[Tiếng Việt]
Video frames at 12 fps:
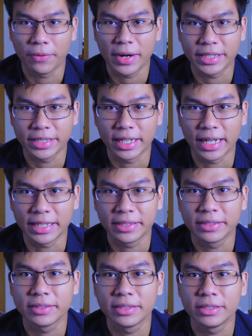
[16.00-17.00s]
đã quay trở lại
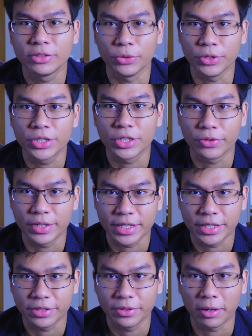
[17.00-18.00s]
chuỗi
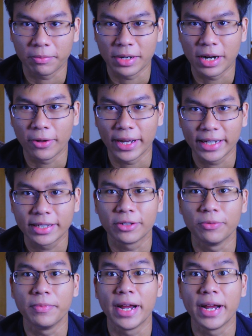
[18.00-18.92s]
series du học Đài Loan cùng